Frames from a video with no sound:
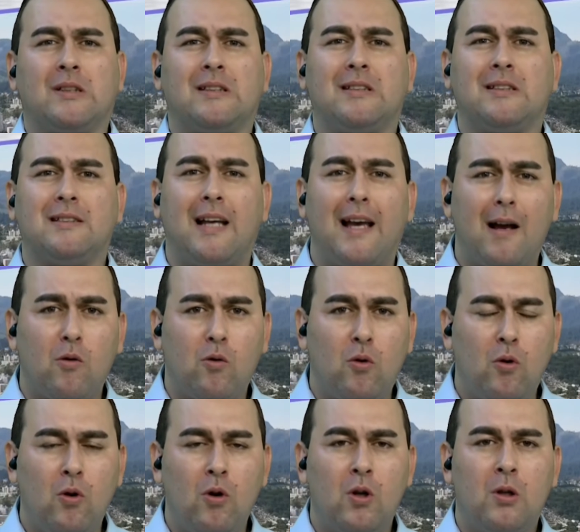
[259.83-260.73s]

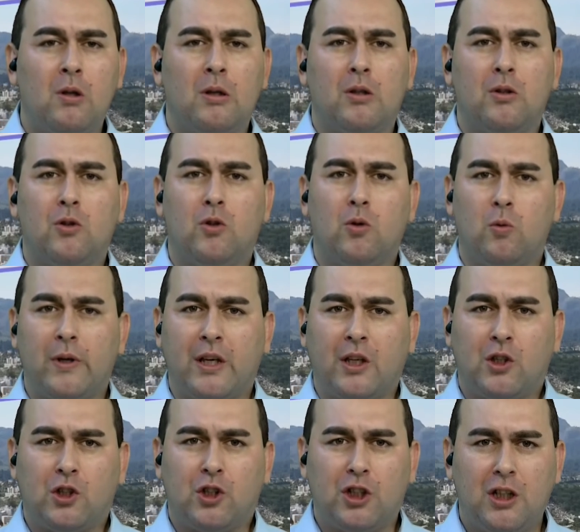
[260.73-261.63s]
cego,
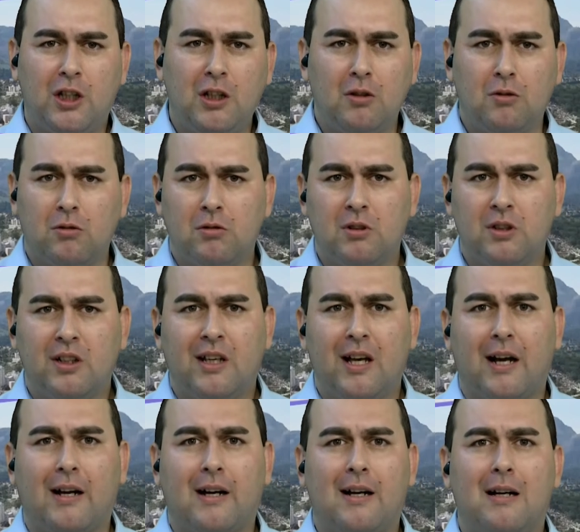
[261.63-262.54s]
doentio,
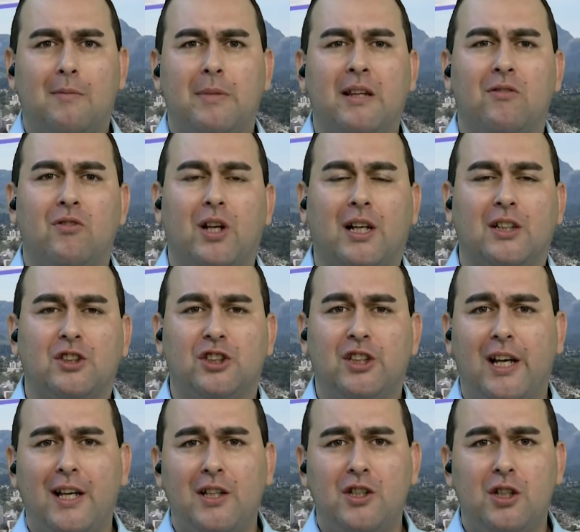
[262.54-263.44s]
que acaba em
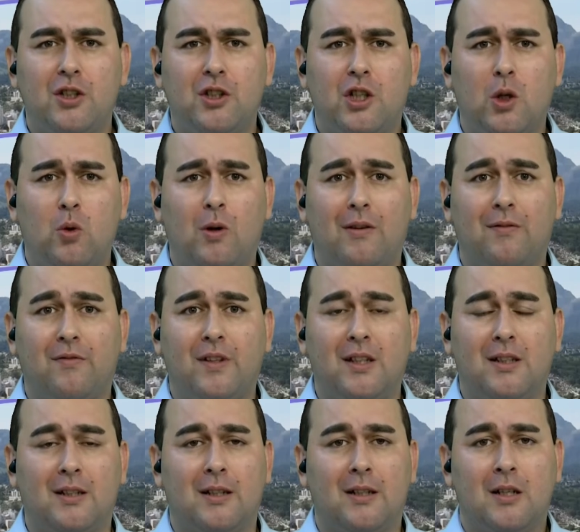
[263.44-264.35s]
tragédia, tirou a
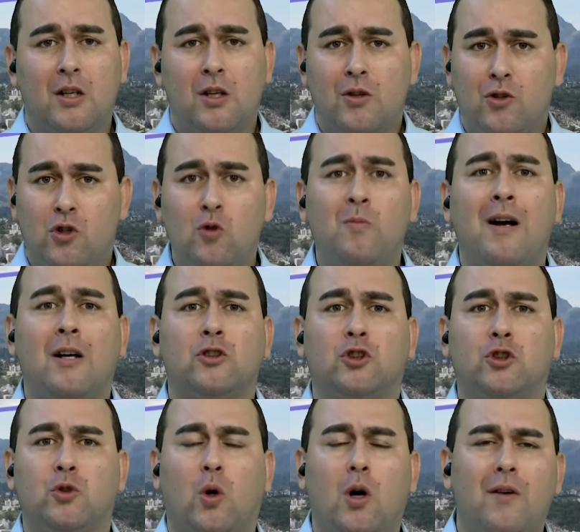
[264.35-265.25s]
vida de uma
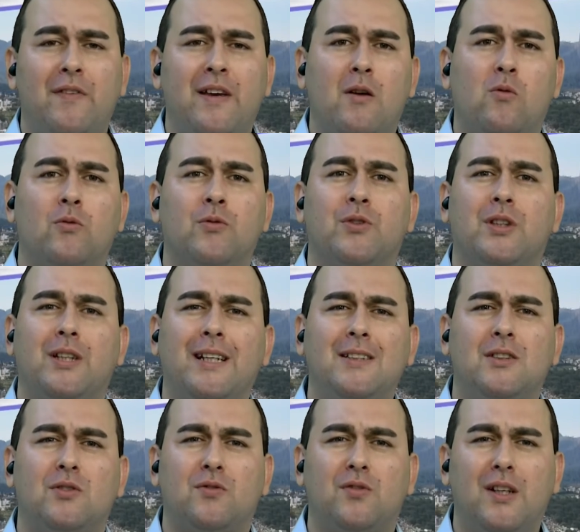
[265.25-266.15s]
jovem com
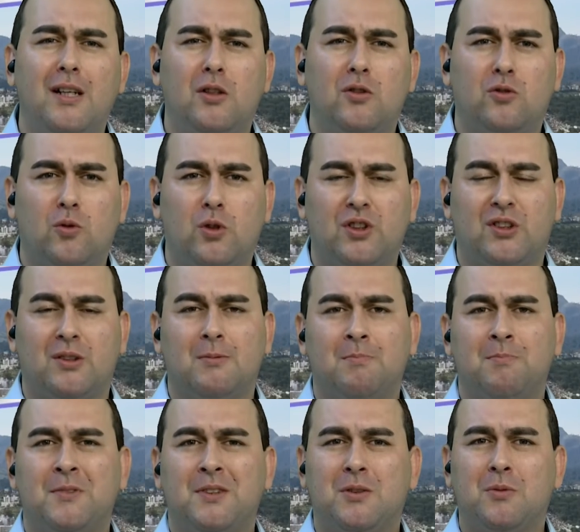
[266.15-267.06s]
três filhos. Hoje
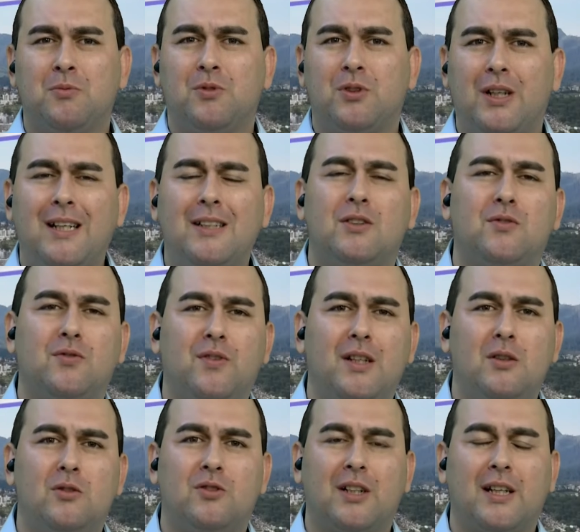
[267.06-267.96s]
são três
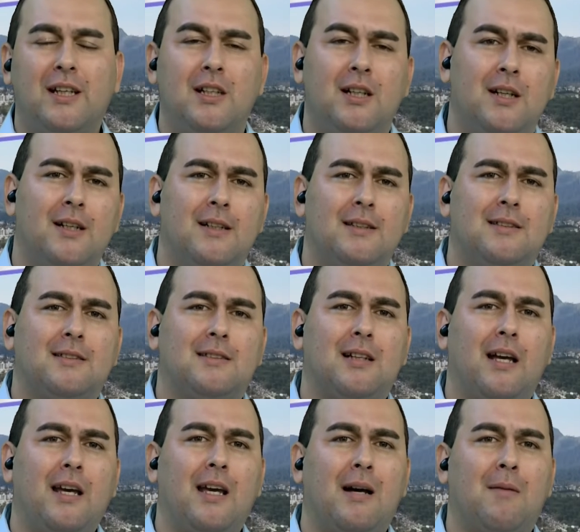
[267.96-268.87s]
filhos aí
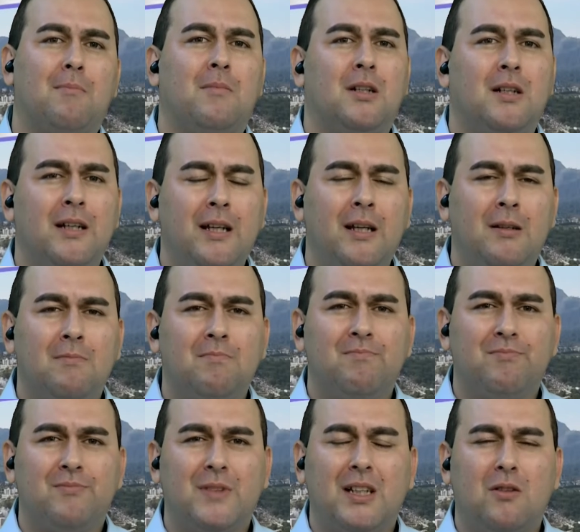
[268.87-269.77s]
sem a mãe,
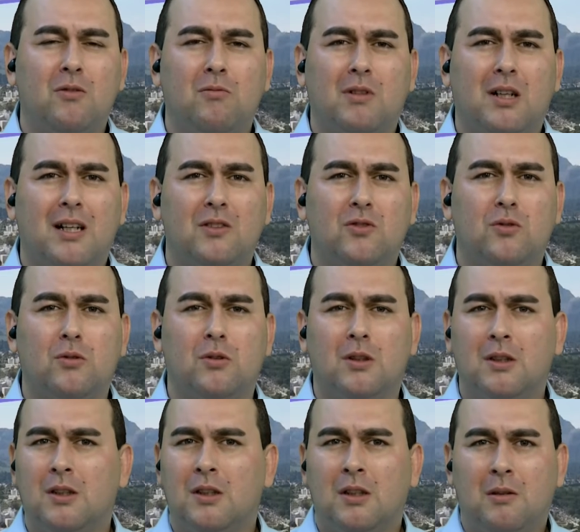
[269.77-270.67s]
né? Um
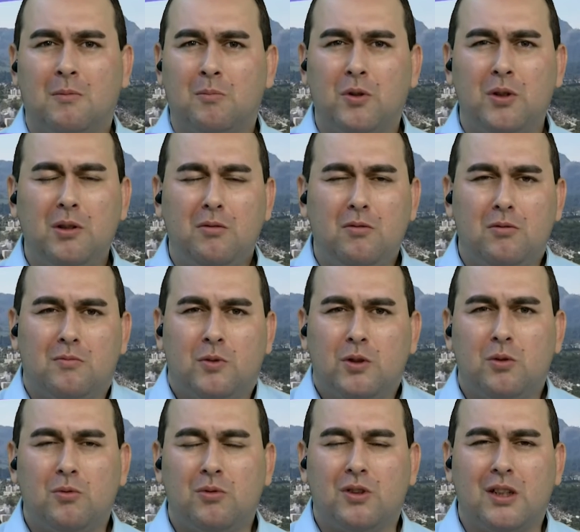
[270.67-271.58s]
caso muito,
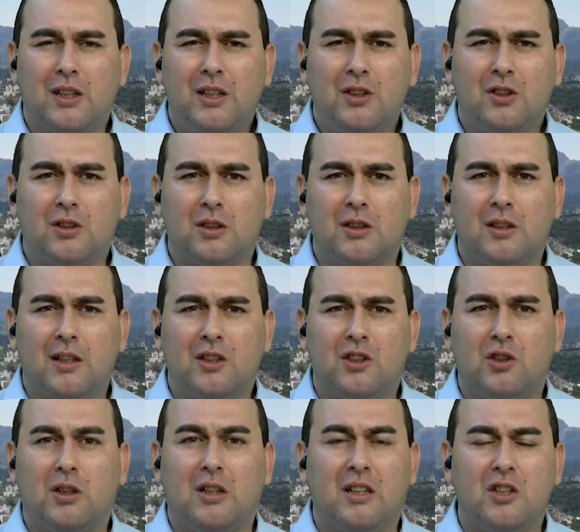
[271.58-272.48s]
muito triste, né?
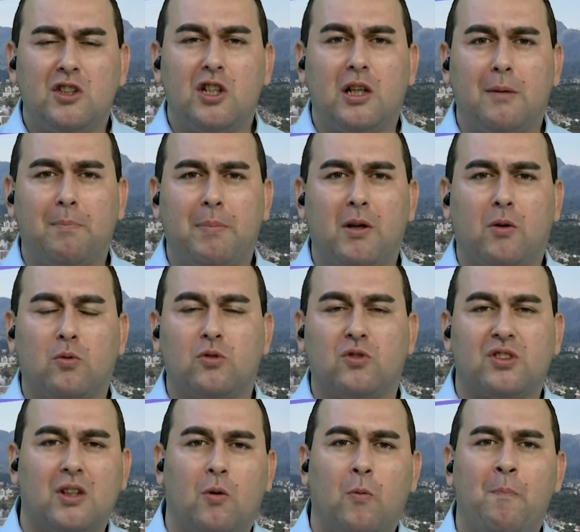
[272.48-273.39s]
De grande
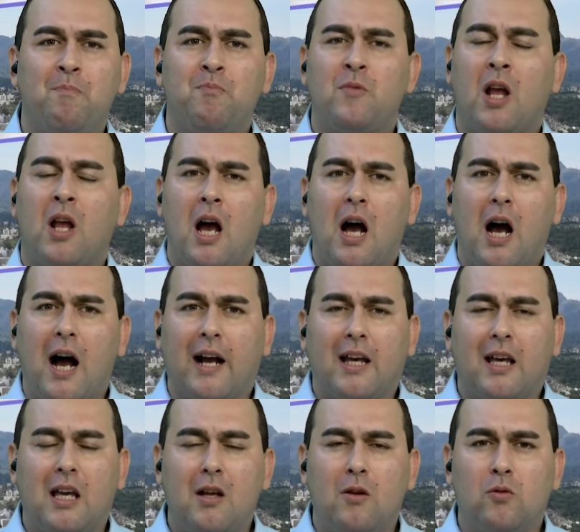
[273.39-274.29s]
repercussão
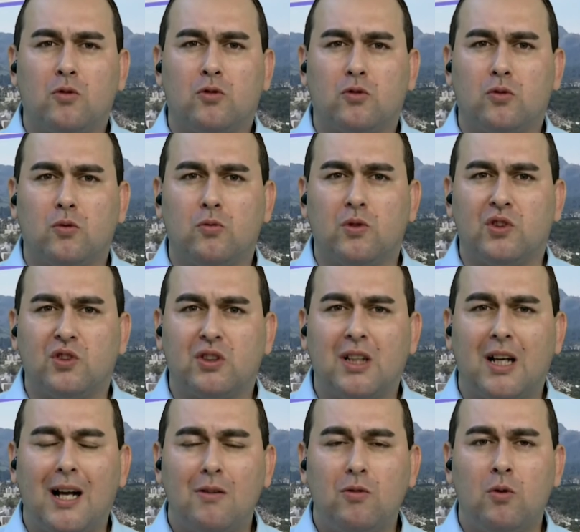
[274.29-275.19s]
aqui no sul do
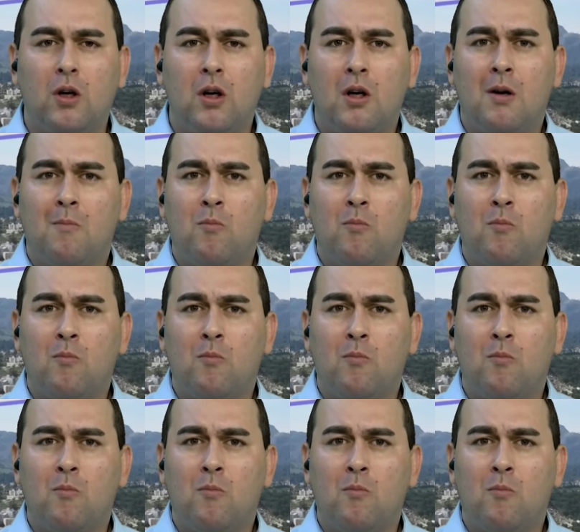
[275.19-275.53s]
estado.